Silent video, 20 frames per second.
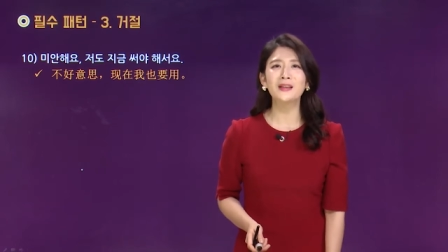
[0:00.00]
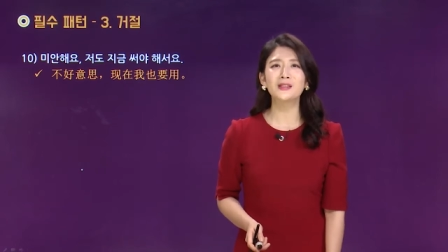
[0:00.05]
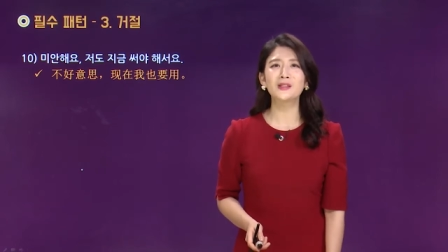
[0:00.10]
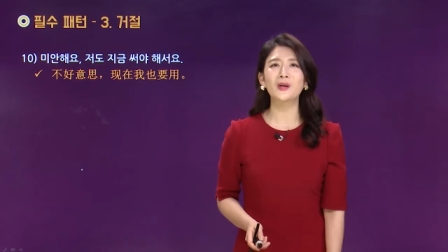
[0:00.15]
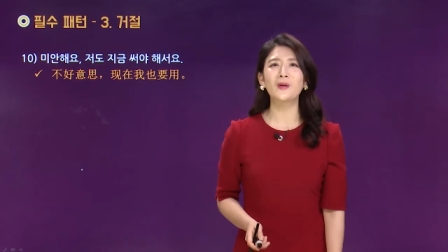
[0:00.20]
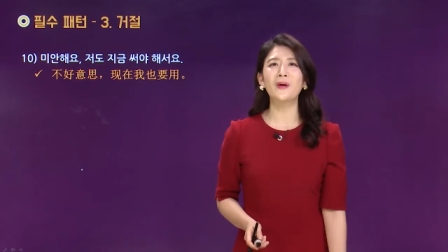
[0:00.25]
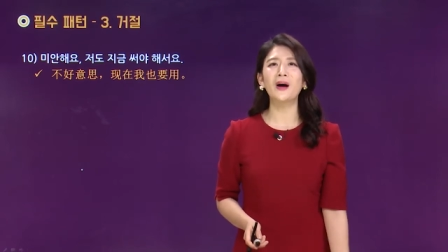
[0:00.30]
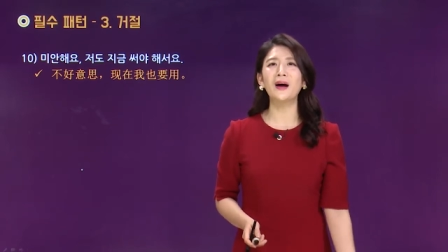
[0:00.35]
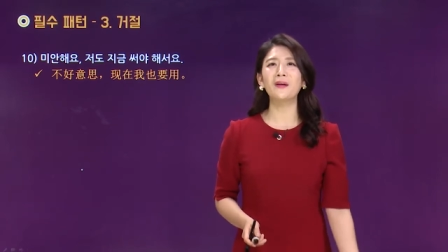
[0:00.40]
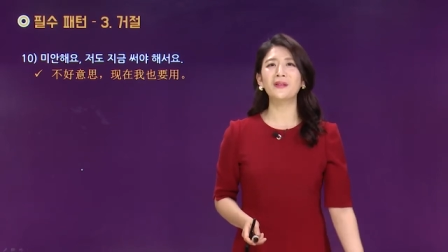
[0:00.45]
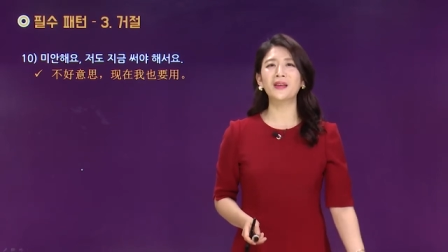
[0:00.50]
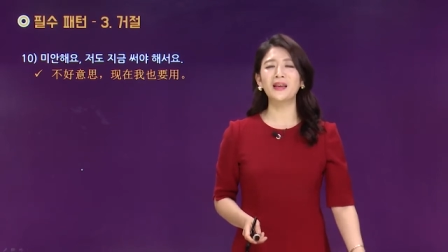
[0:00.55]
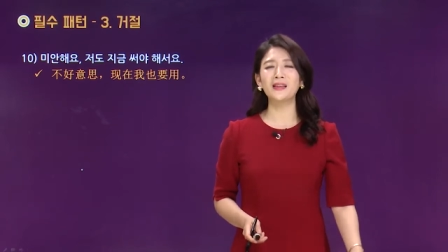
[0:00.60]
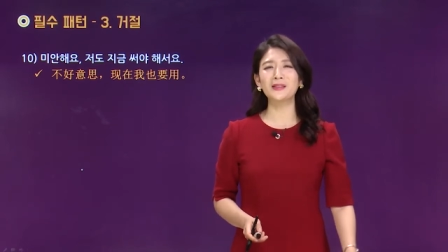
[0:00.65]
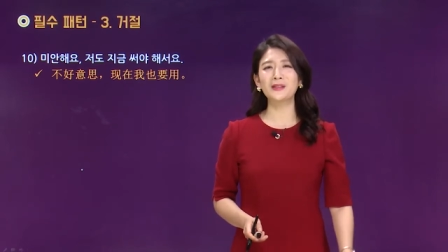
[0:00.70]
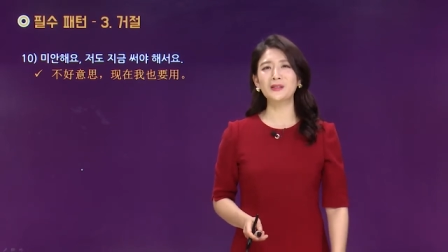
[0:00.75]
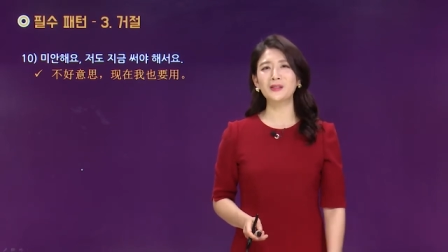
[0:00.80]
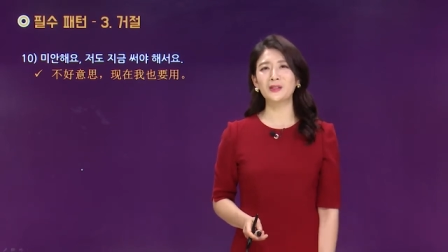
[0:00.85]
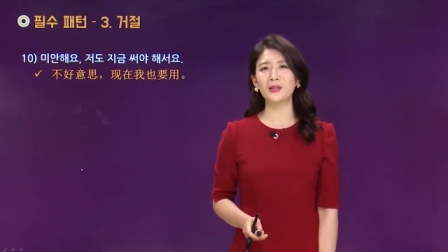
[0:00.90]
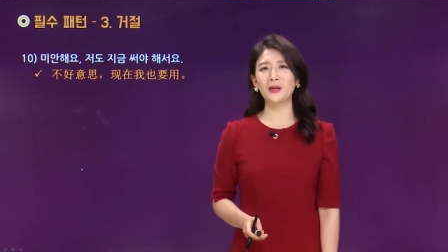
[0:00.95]
저와 함께
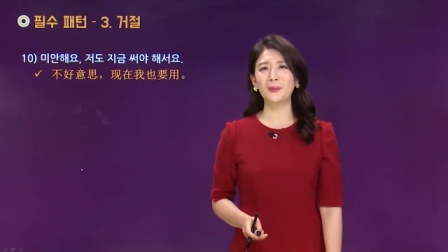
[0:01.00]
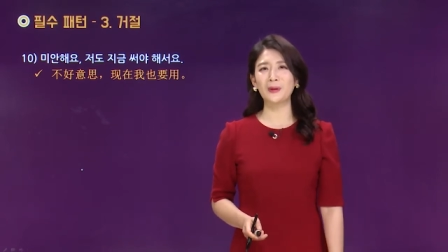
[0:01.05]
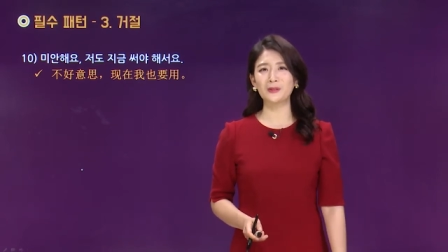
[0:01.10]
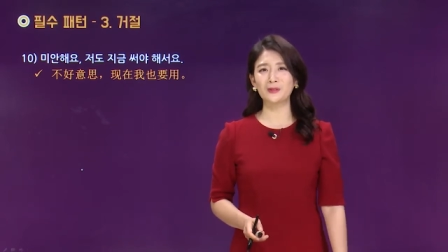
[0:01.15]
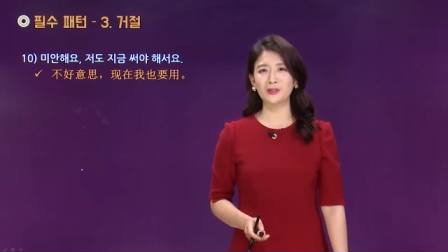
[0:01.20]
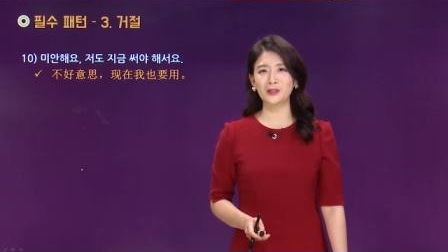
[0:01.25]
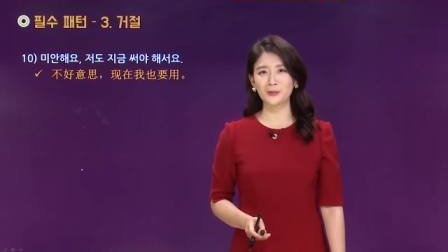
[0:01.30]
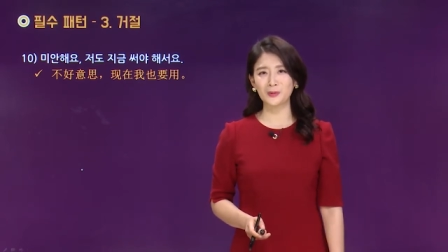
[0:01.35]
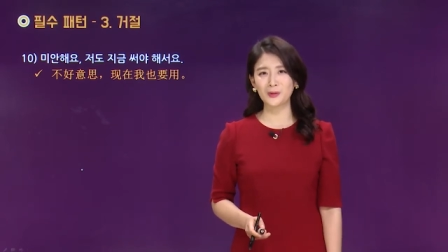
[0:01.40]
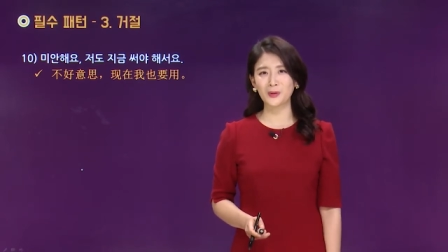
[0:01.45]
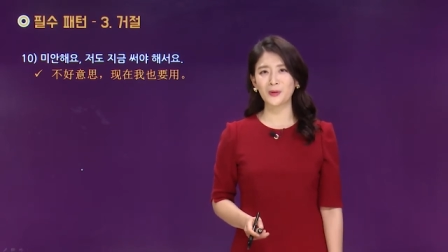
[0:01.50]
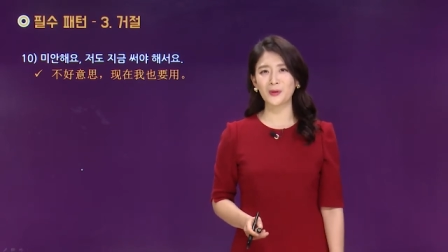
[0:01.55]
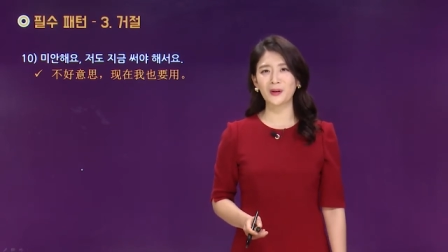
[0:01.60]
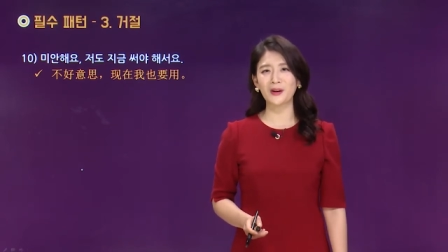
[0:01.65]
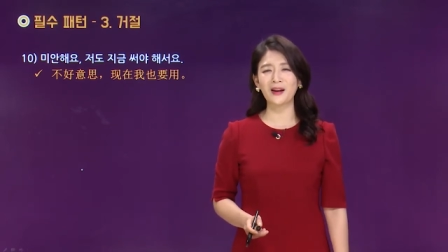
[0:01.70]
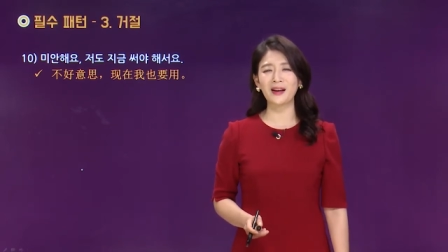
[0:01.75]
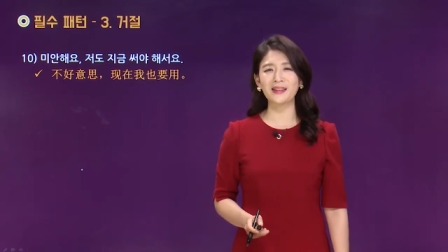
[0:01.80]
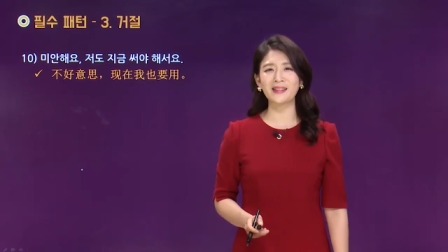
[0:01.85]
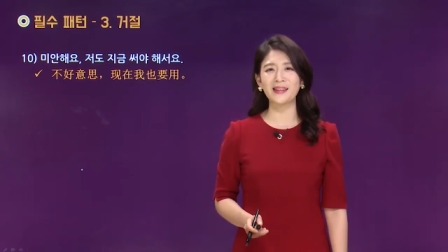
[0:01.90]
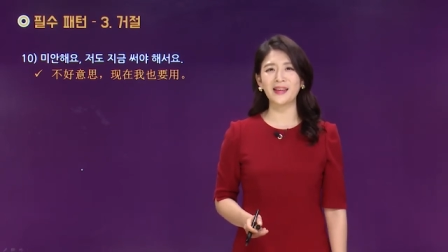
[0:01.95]
해설 들어봐 주시면 좋을
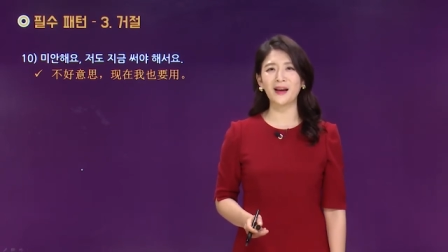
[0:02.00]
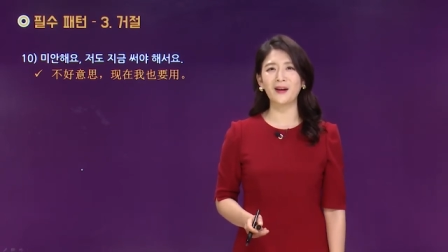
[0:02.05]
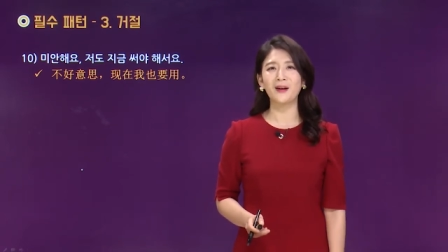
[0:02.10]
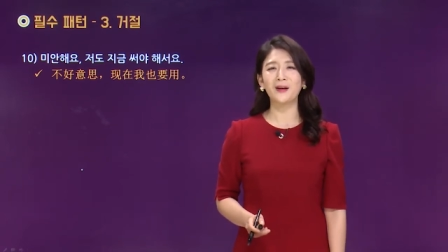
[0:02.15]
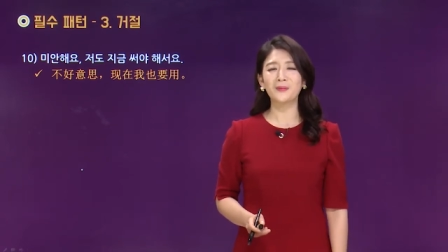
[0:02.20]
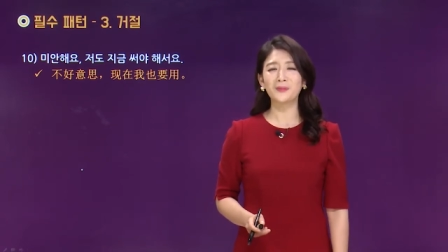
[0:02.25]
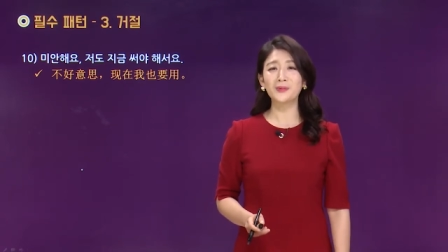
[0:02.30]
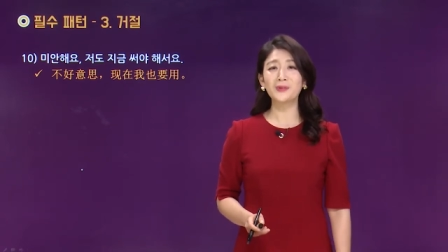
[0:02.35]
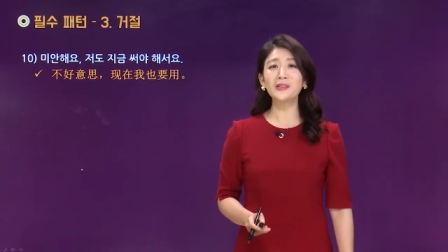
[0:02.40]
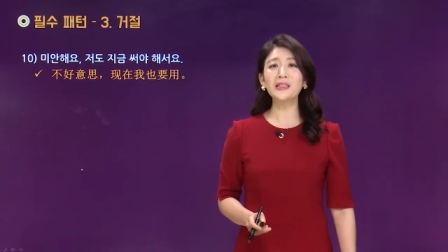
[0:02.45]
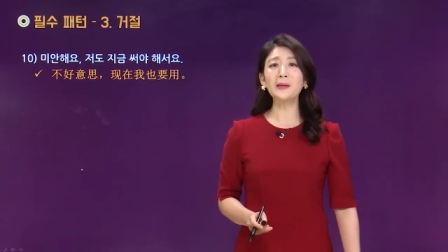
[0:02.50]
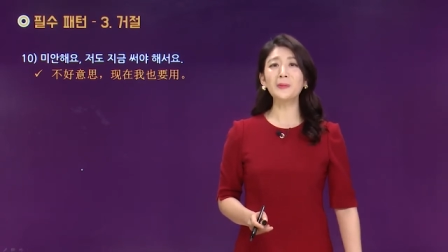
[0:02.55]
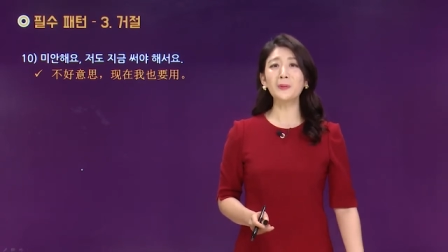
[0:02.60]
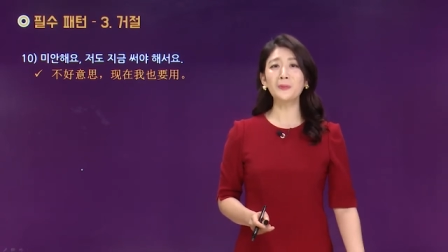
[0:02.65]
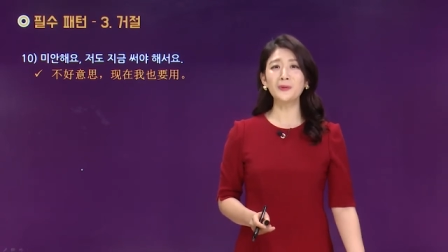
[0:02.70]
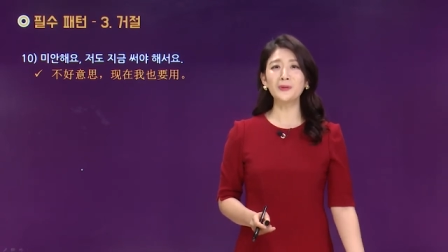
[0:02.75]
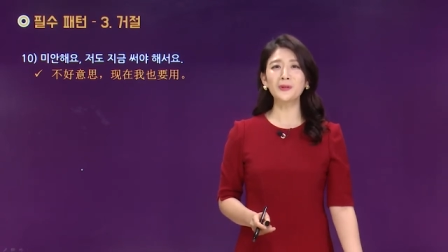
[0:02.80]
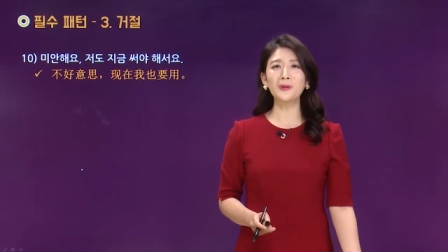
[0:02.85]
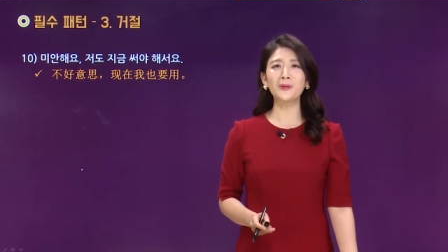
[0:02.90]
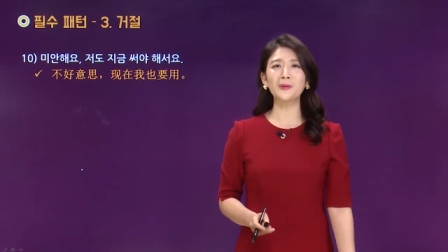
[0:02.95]
것 같아요. 문제 만
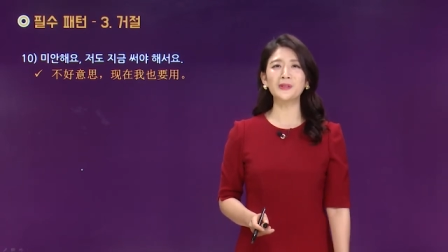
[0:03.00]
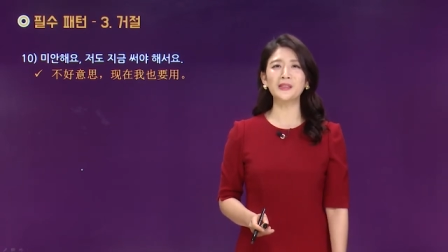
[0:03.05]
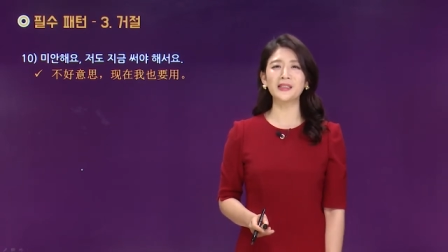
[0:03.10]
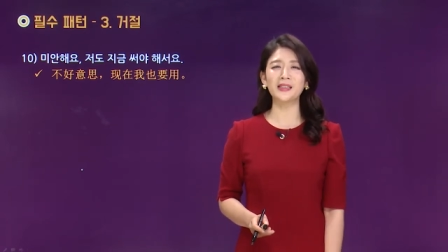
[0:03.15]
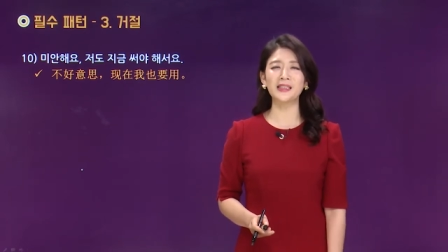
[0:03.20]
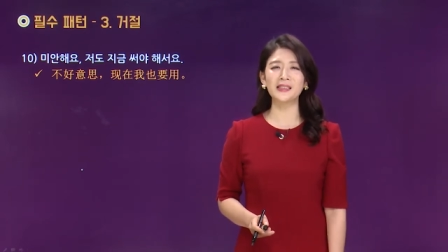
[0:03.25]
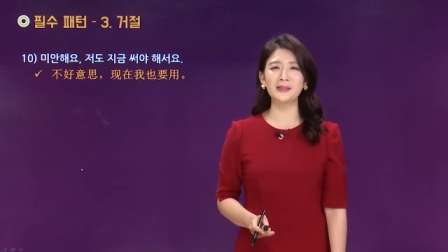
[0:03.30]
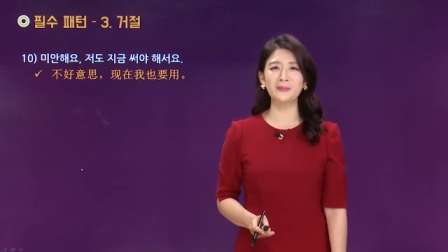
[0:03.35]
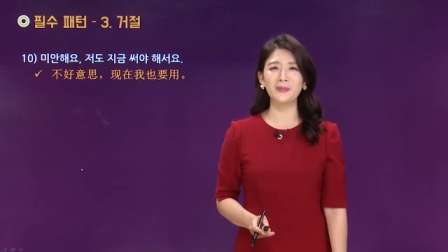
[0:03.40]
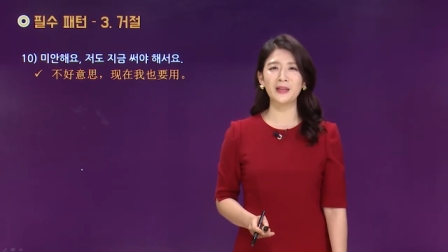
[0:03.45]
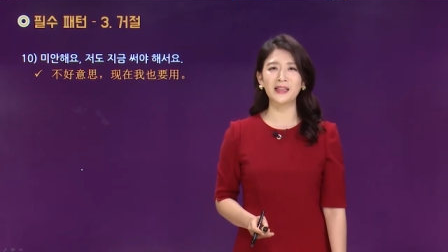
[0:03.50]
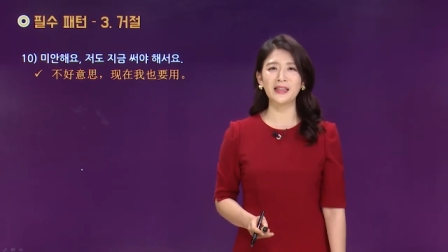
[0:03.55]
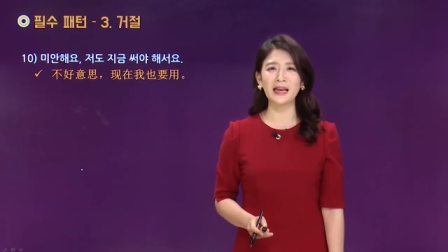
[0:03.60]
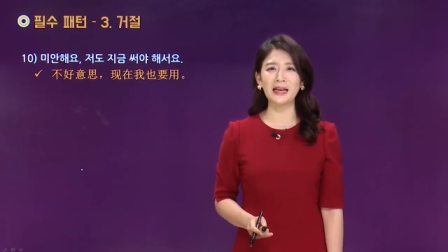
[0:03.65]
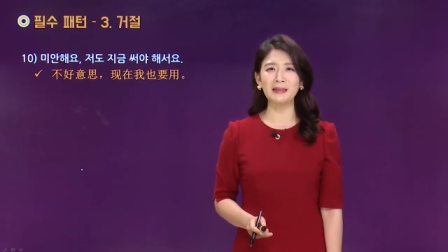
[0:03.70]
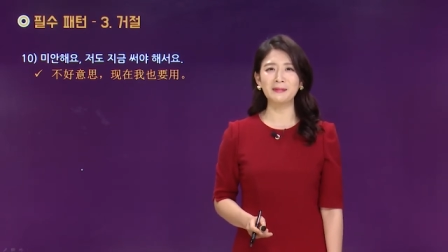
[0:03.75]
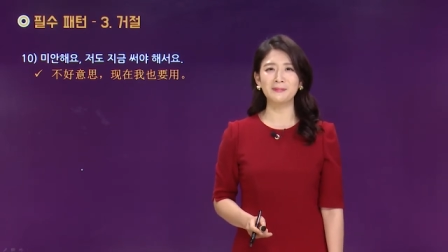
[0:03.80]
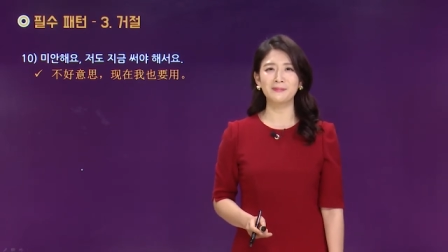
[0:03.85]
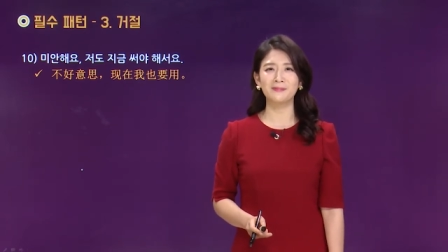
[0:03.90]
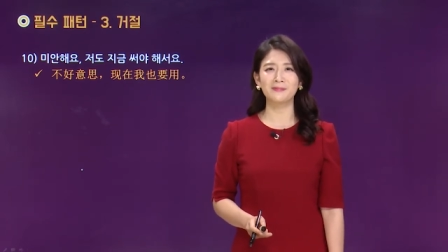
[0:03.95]
풀고 오시겠습니다.